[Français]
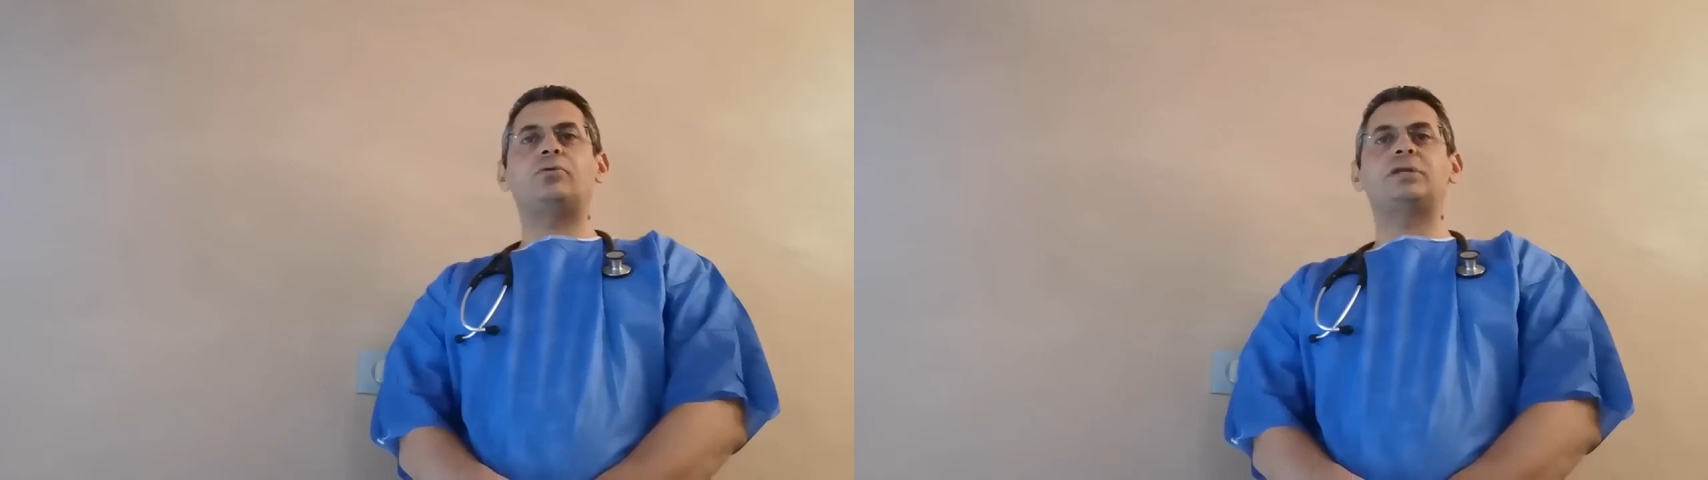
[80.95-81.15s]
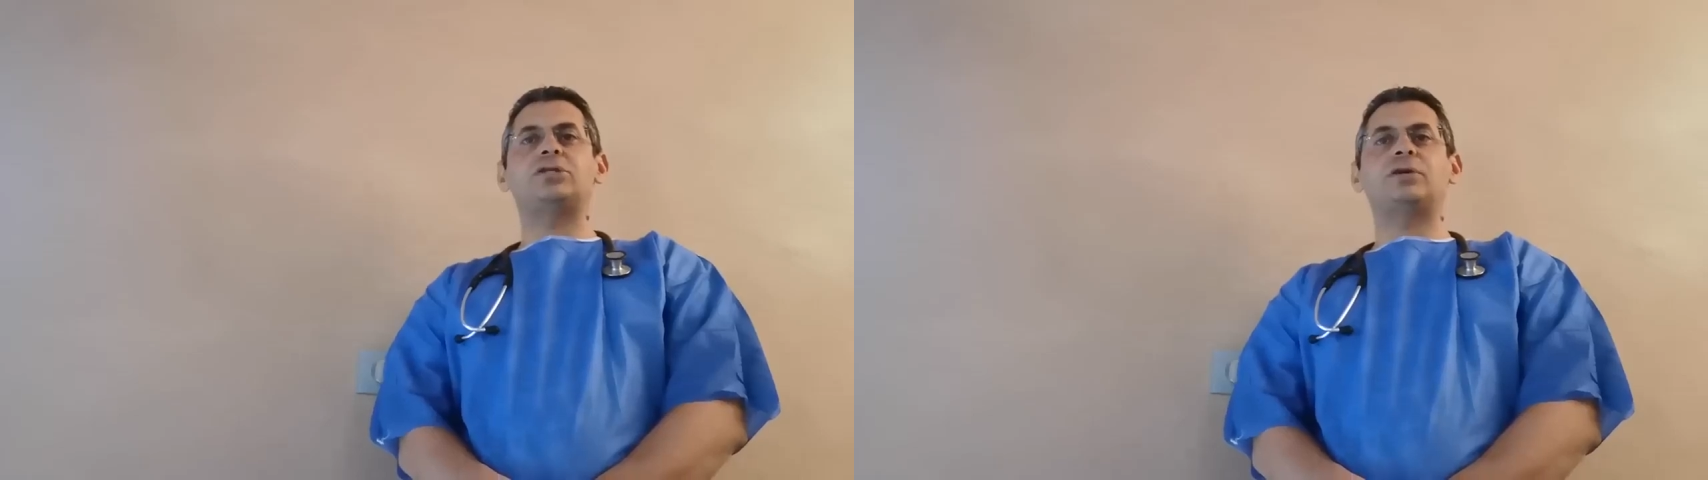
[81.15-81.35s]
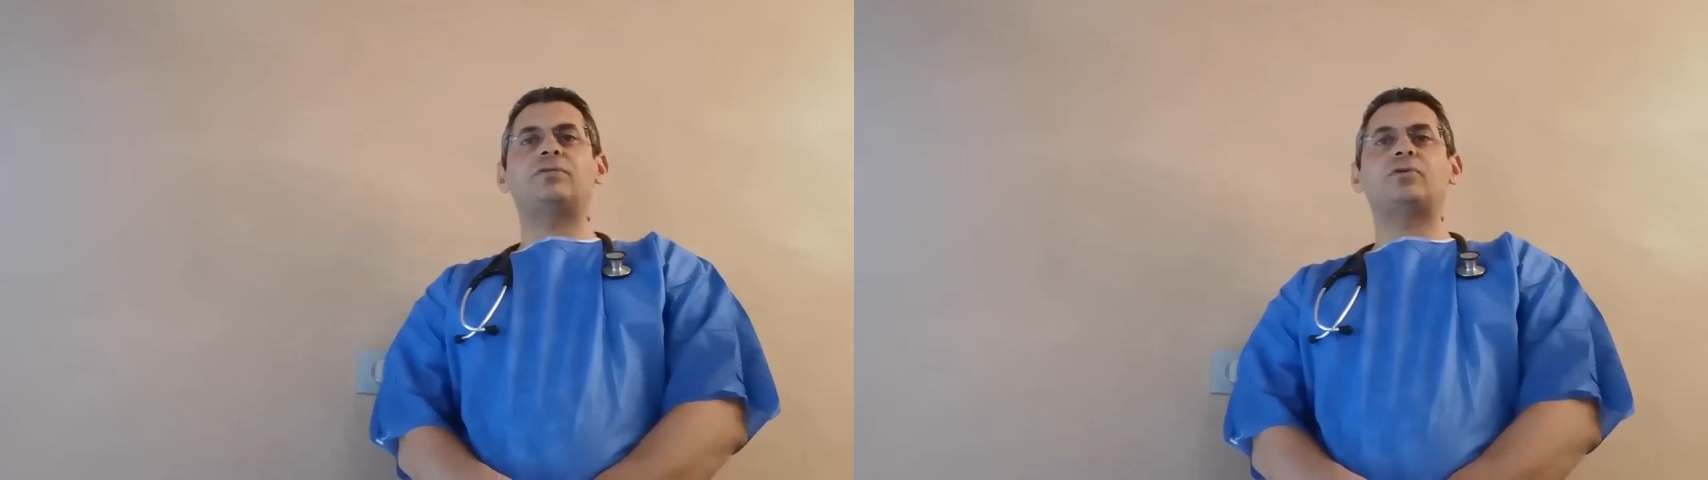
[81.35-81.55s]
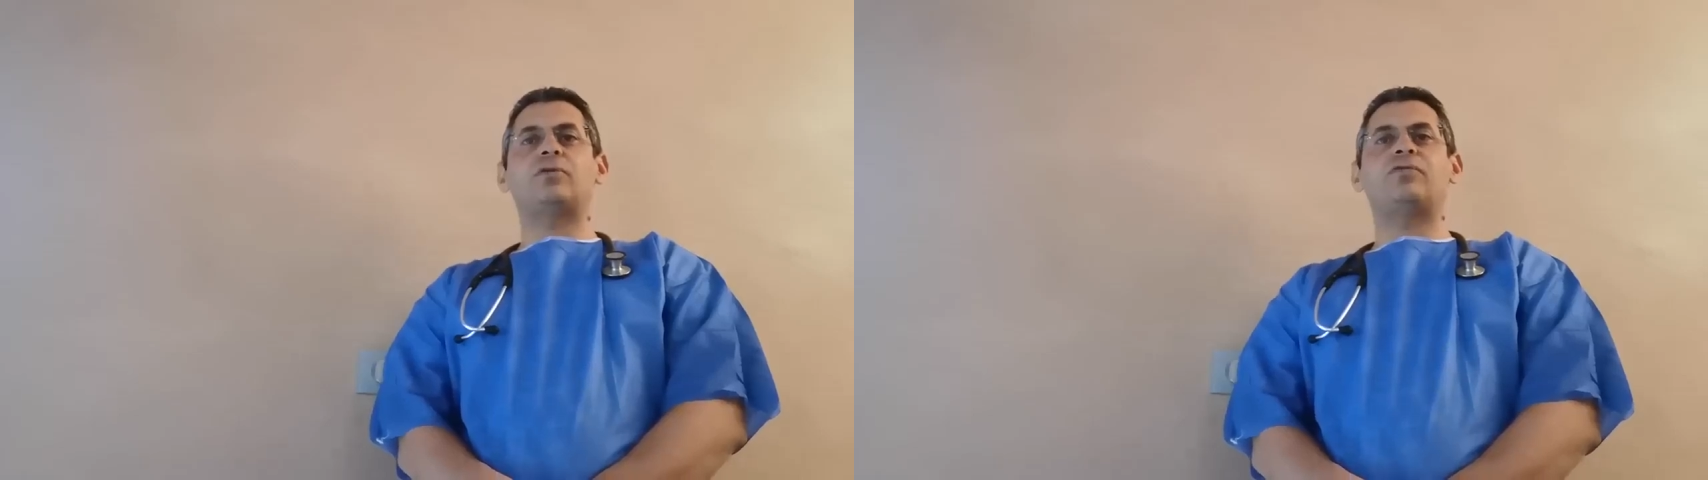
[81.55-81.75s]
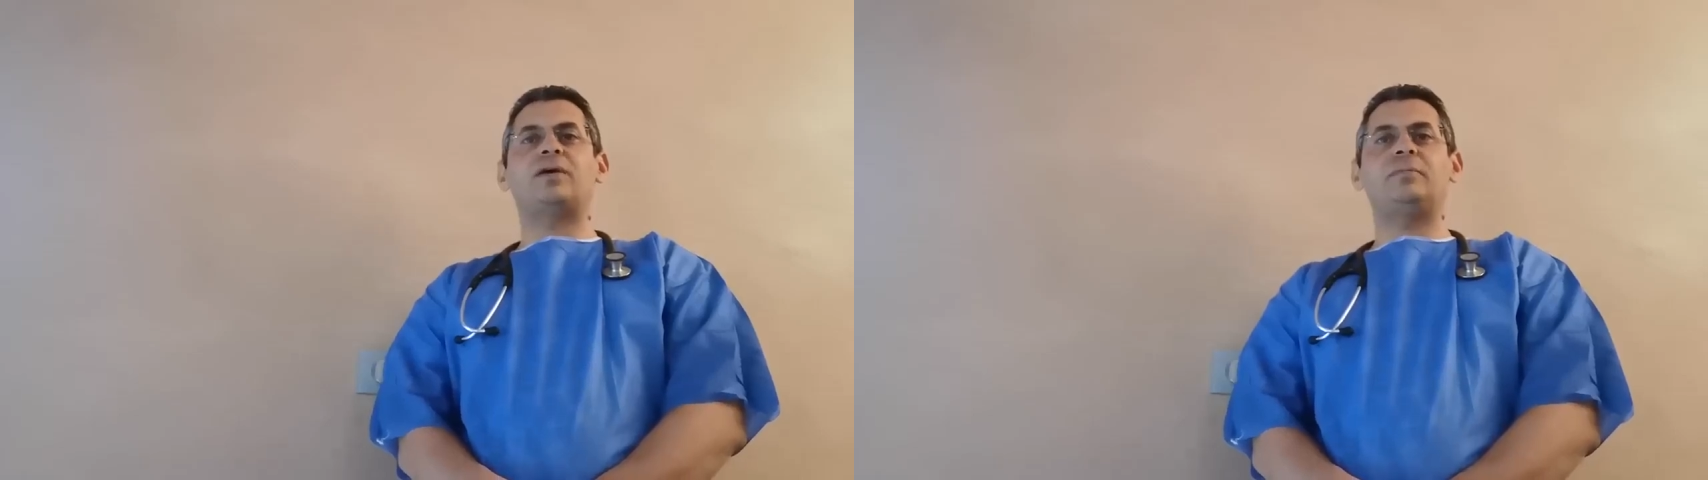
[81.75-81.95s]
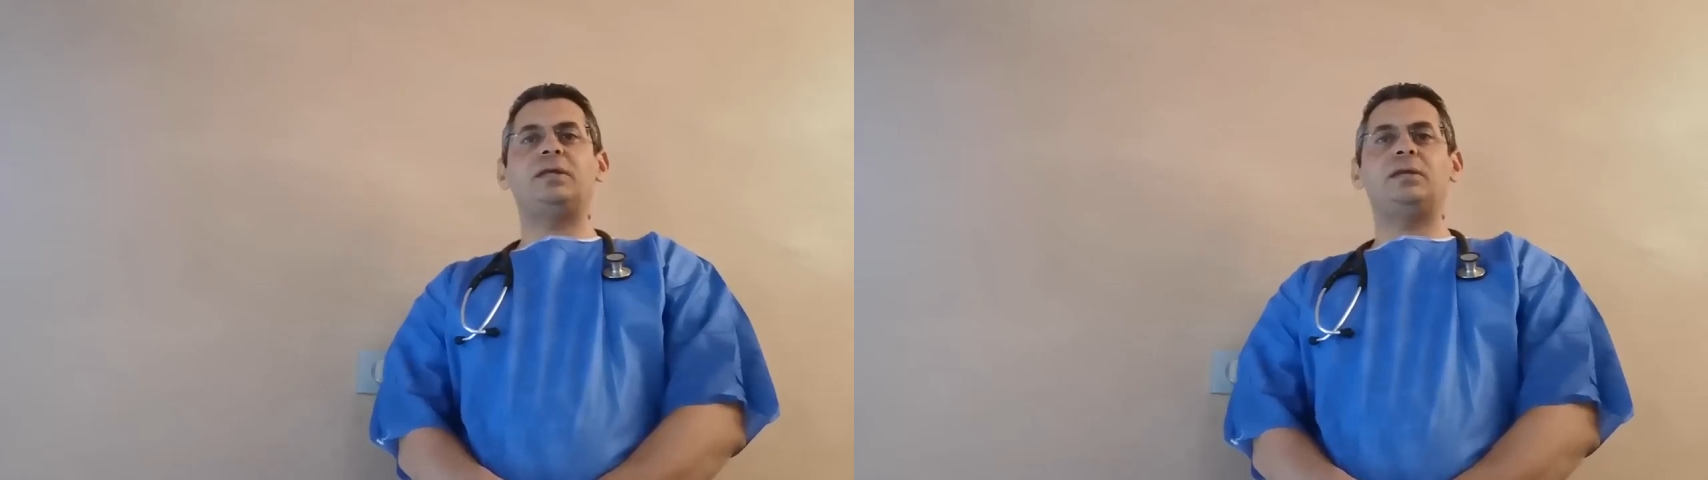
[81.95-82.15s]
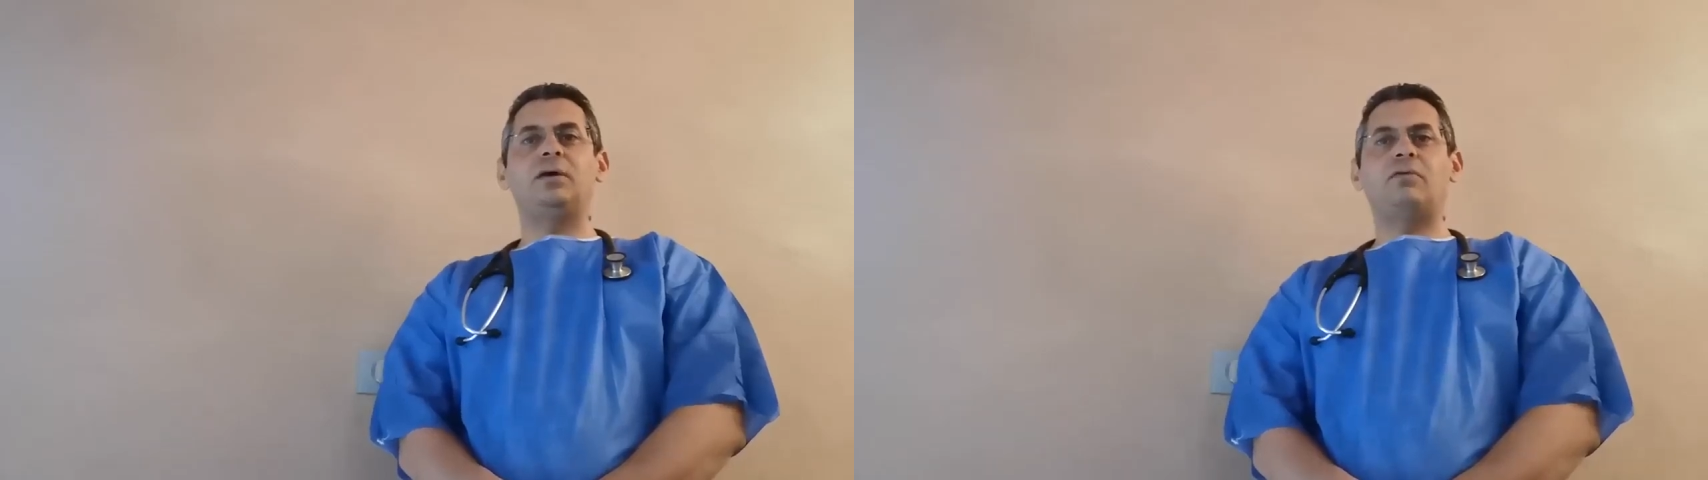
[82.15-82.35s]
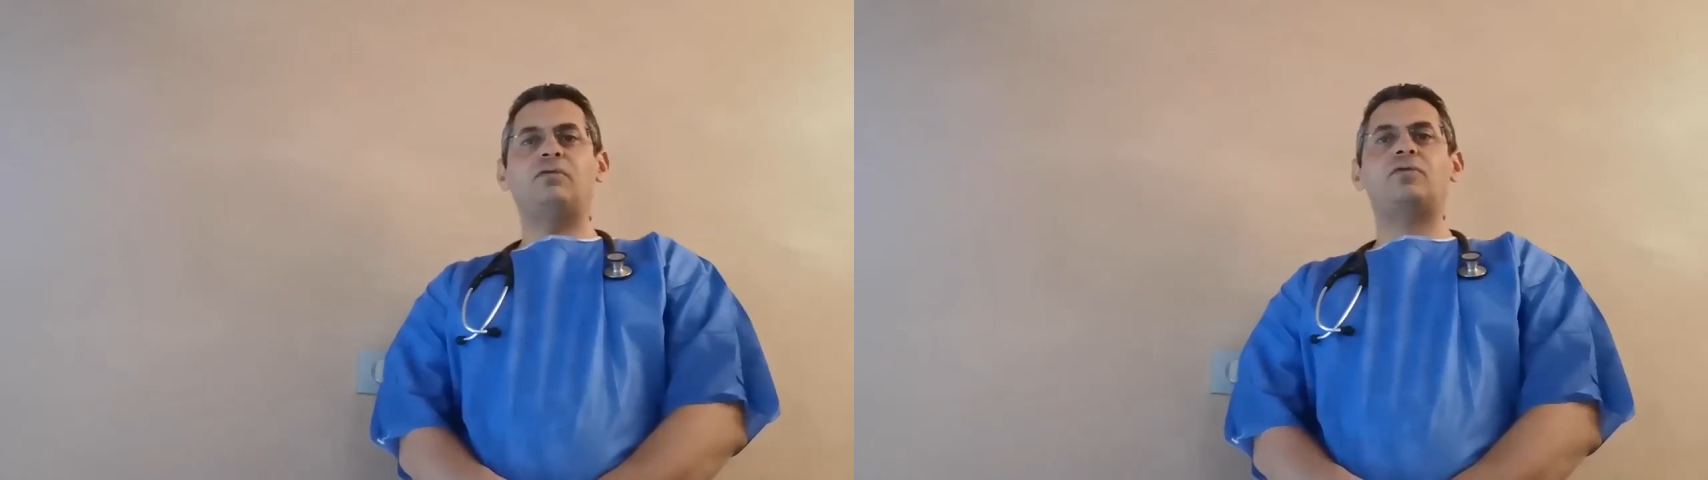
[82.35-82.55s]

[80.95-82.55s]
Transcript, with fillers: de protéger votre famille,